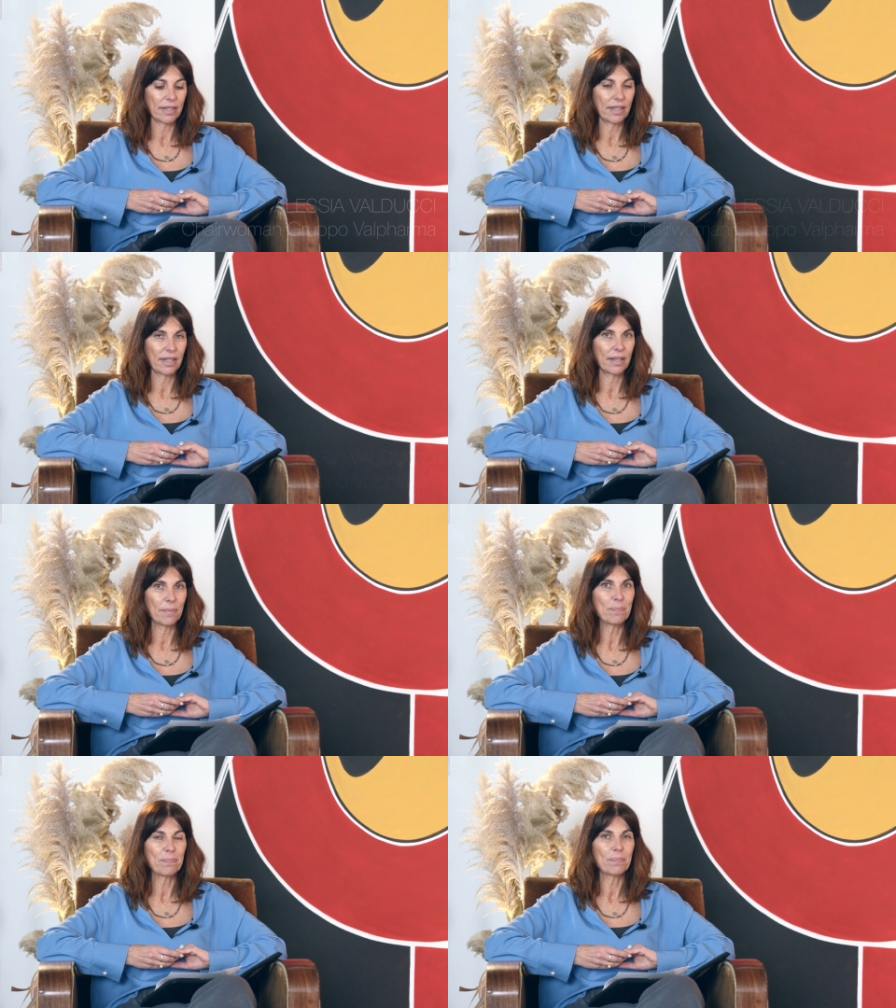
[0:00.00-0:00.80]

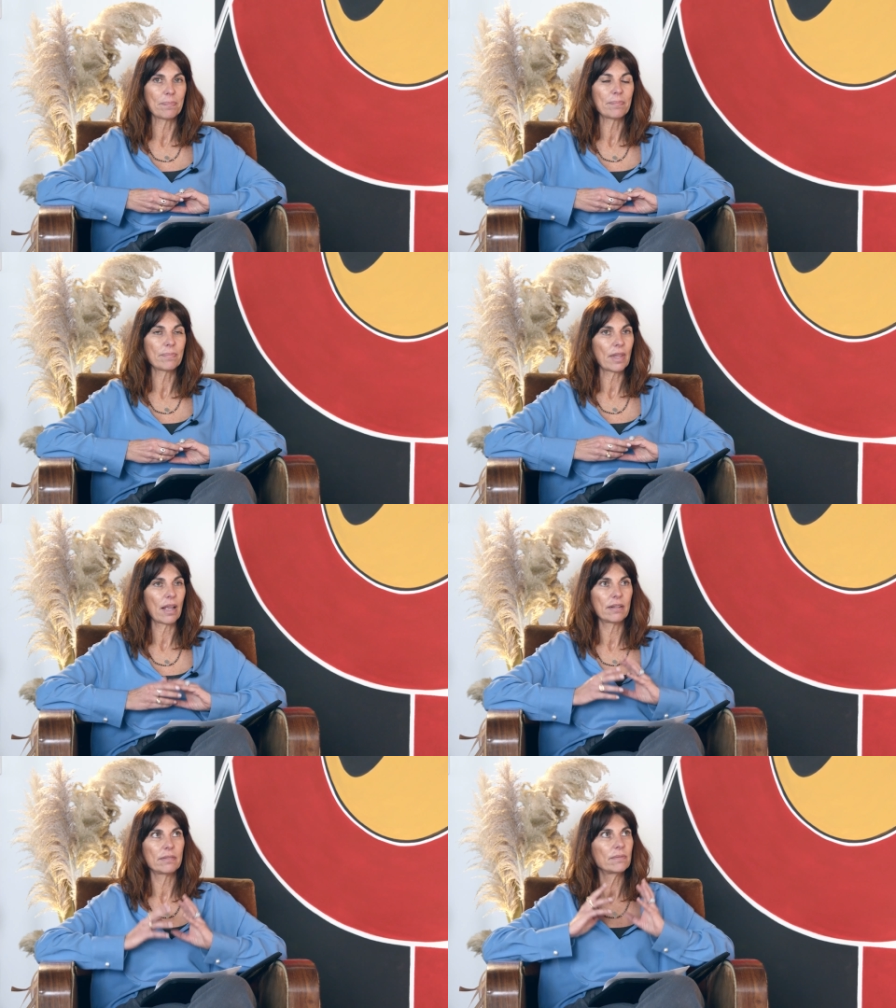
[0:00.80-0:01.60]
Ehm,
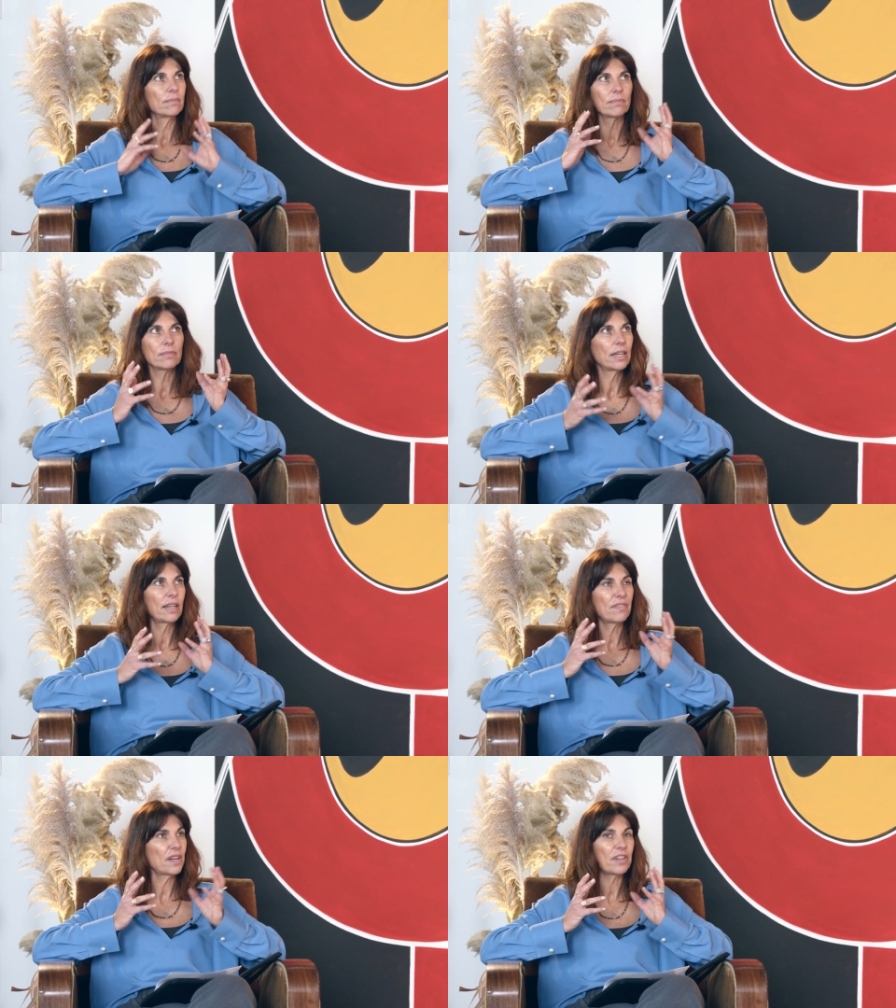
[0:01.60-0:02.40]

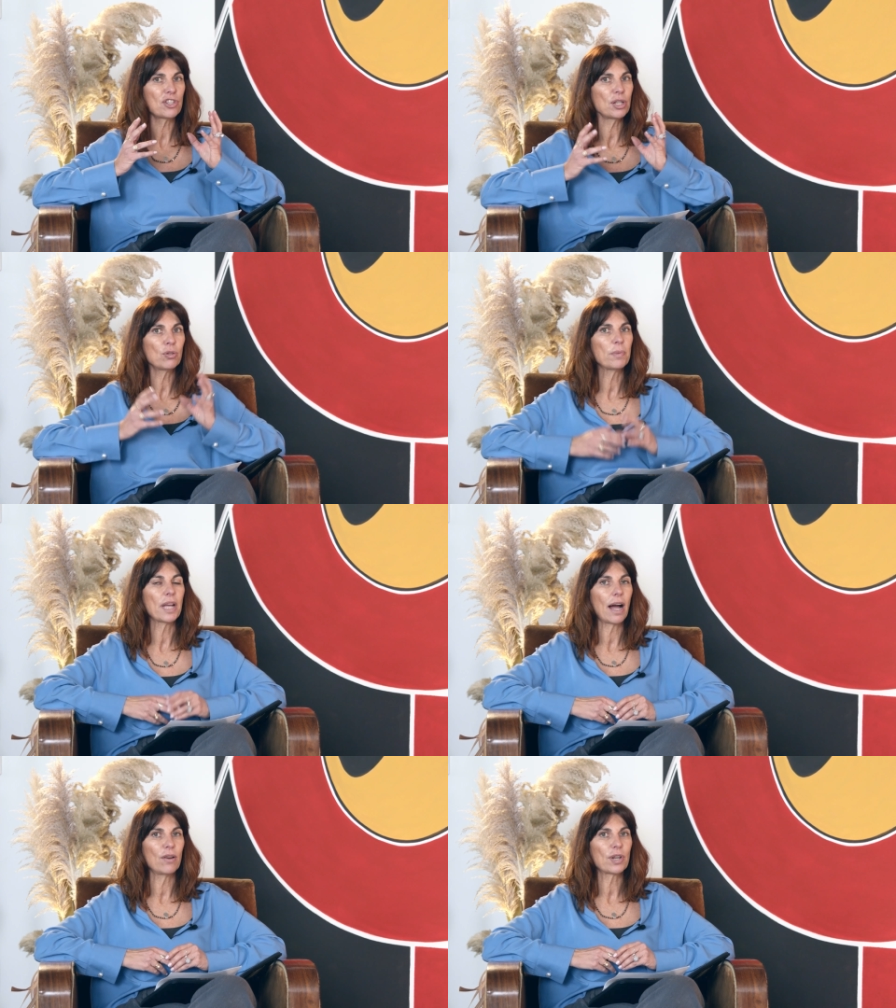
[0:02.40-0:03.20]

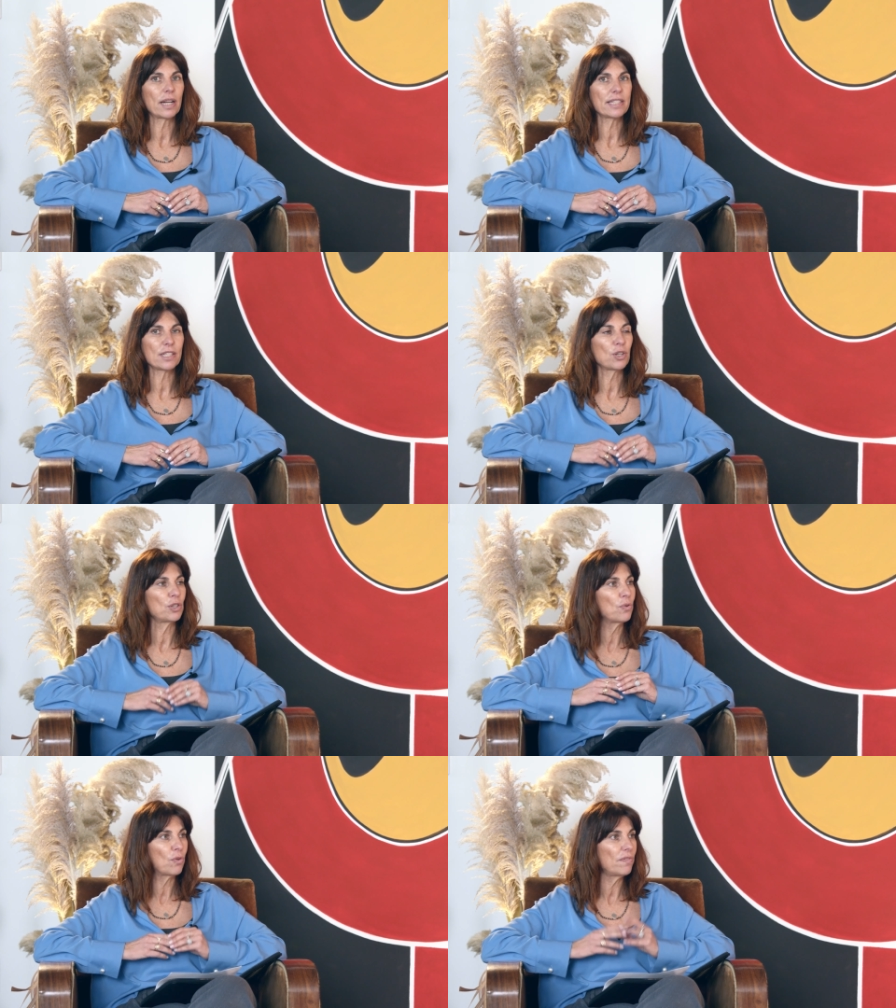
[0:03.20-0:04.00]
rifacendomi
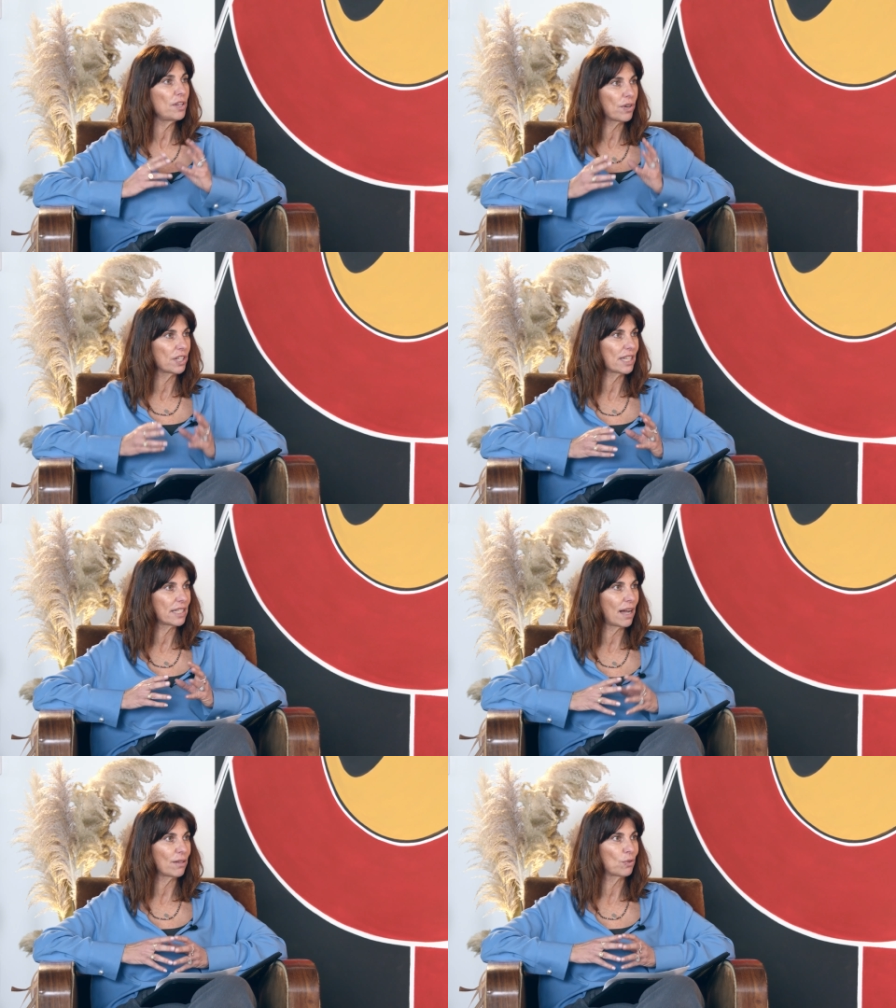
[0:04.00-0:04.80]
all'organizzazione di un convegno che c'è
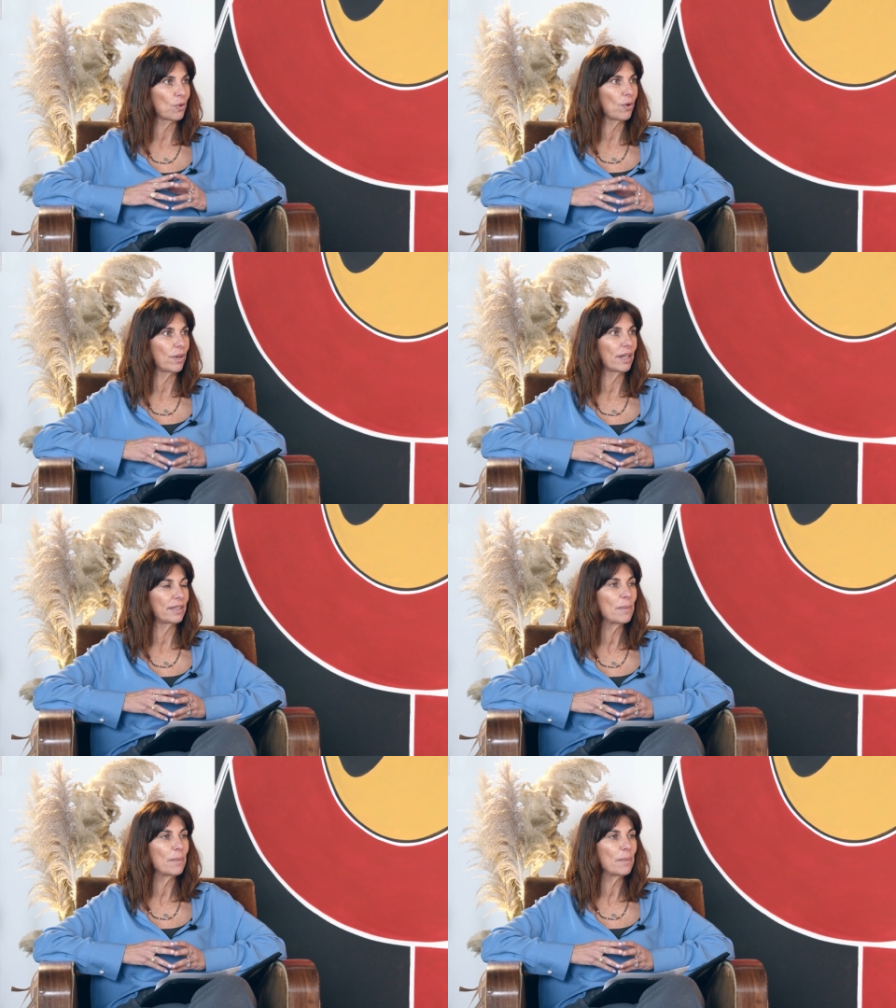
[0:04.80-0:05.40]
stato eh,